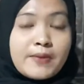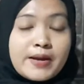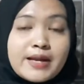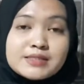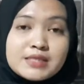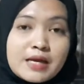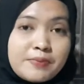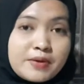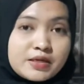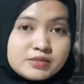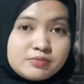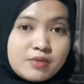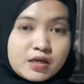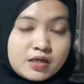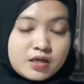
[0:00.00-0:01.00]
Pada saat
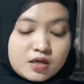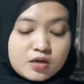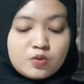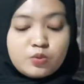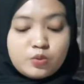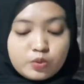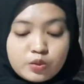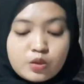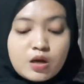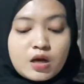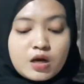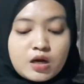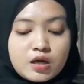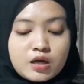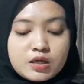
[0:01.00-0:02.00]
peresmiannya dulu,
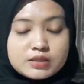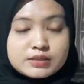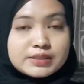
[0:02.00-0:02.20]
uh,